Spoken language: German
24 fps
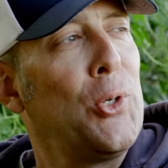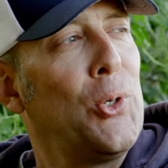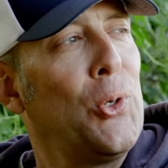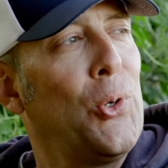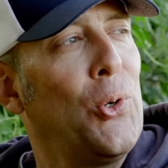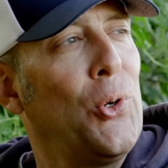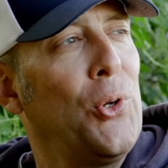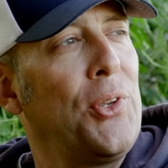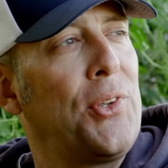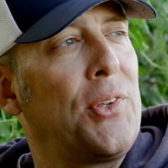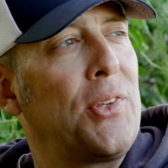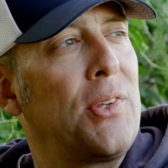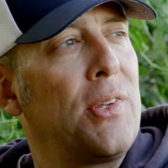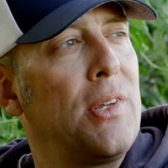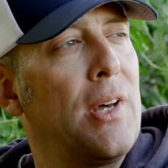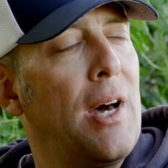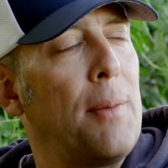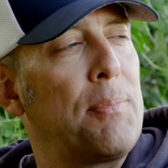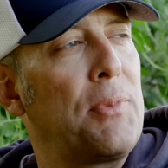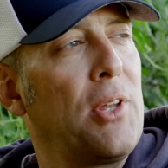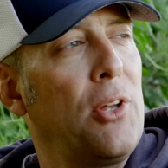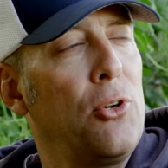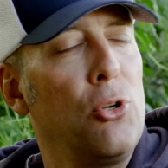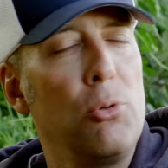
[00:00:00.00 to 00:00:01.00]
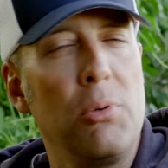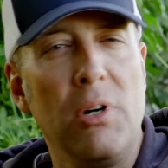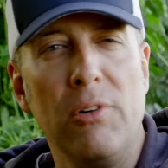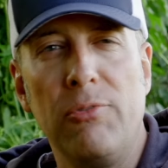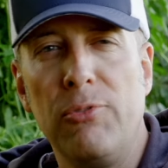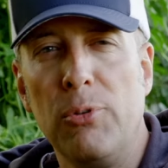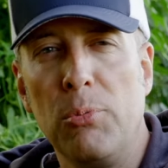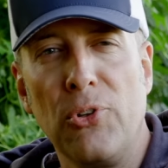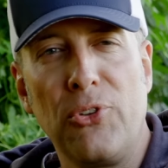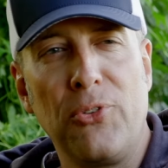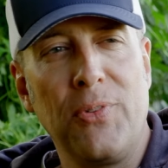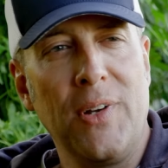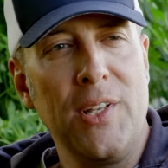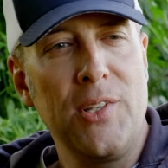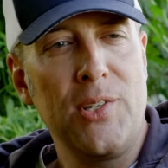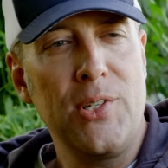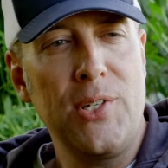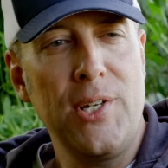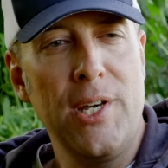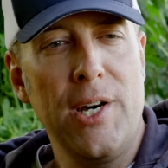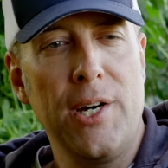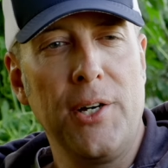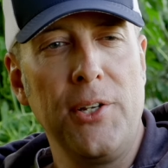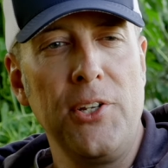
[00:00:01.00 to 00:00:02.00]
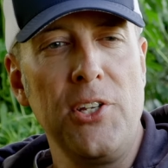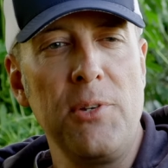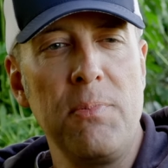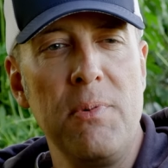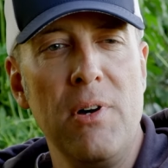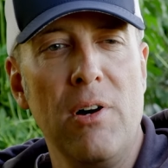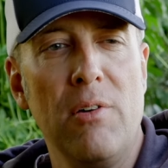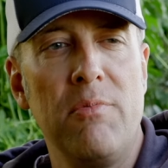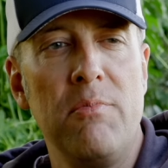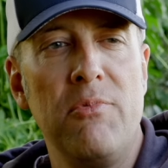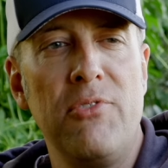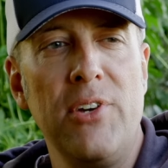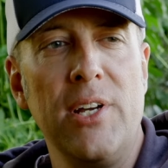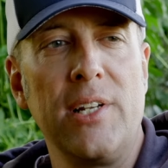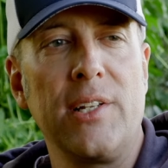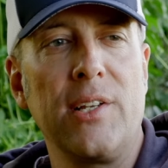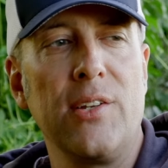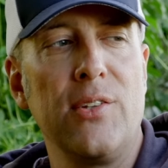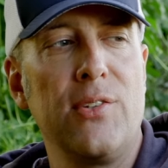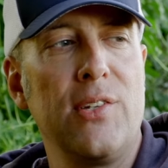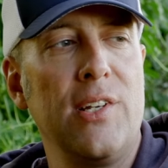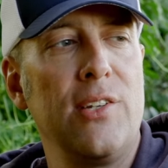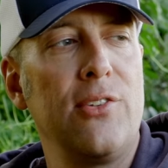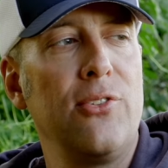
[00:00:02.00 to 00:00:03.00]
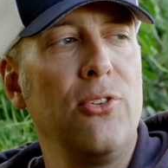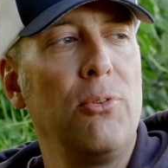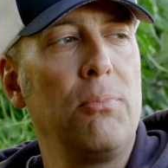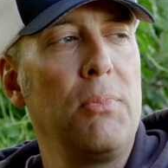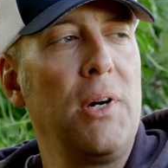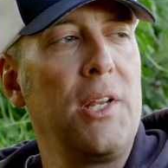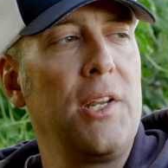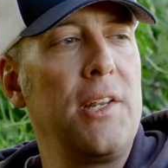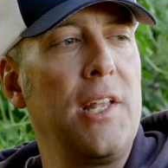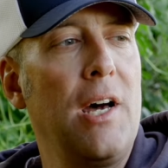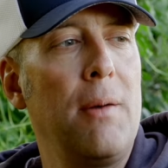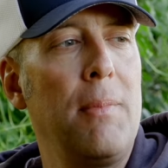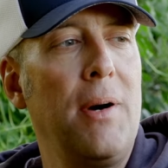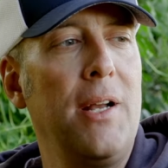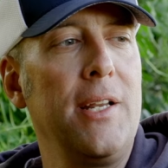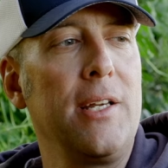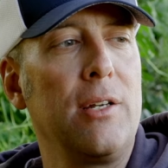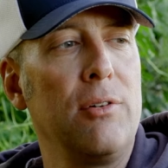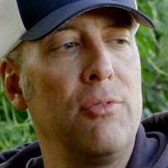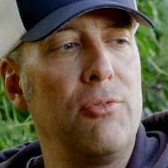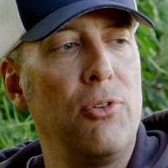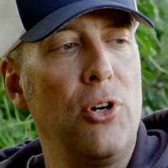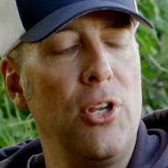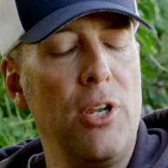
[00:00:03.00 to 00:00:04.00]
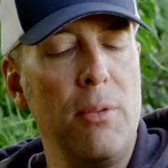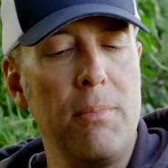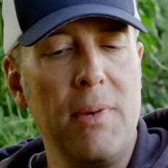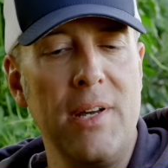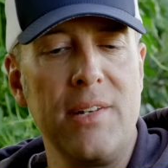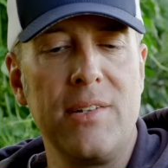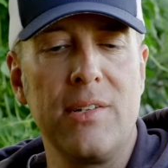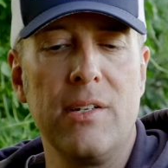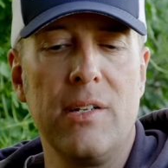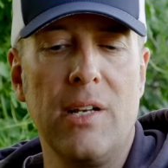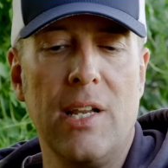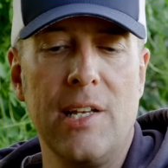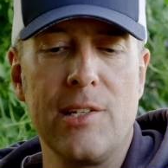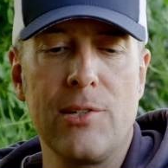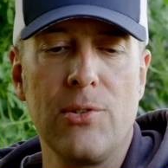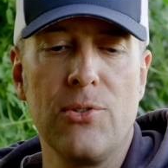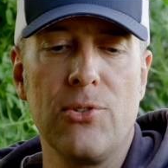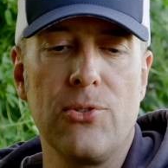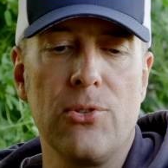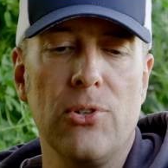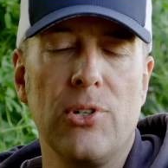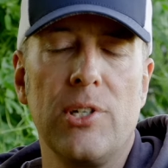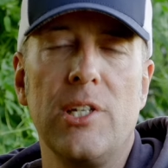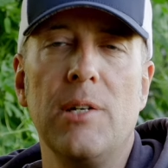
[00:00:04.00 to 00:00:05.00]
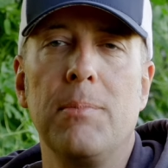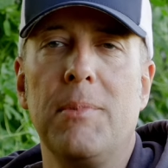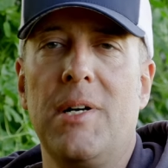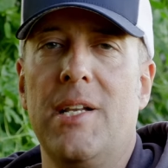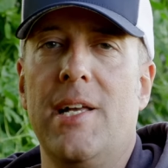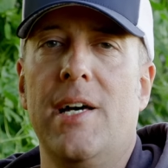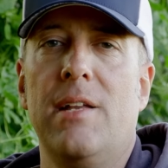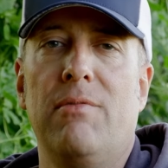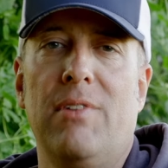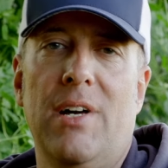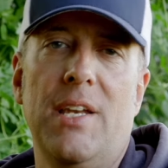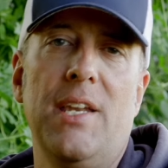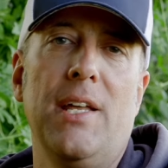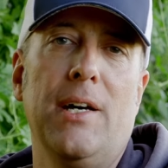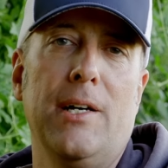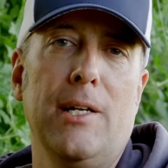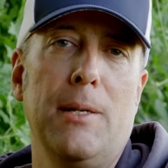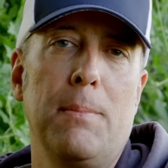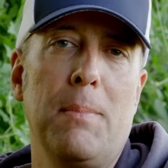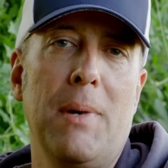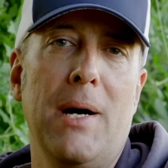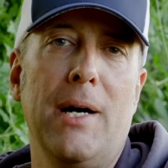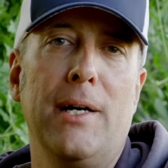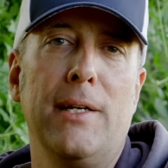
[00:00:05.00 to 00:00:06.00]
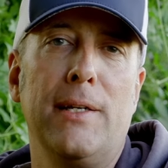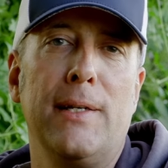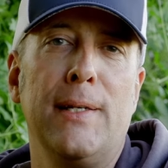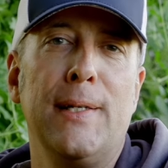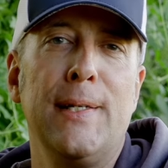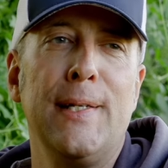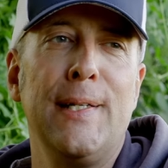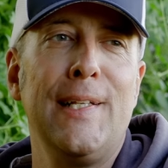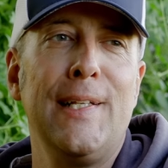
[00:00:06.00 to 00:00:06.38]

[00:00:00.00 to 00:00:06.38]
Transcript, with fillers: und habe dann über 25 Jahre nicht mehr auf dem Pferd gesessen und meine damalige Freundin meinte, lass uns doch hier mal einen Wanderritt machen.